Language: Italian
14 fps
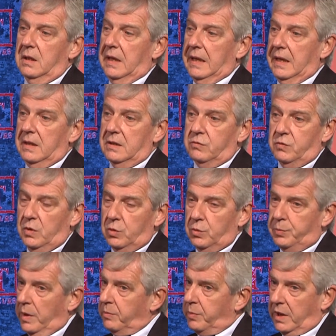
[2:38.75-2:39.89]
e
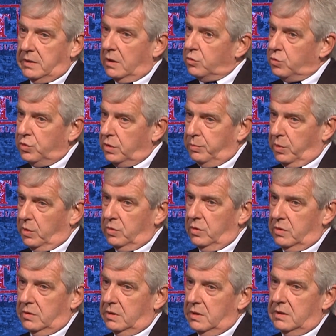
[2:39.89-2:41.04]
sviluppa in pratica tutti i
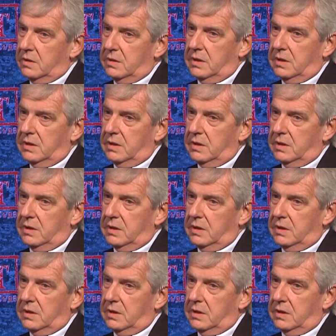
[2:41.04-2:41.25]
prodotti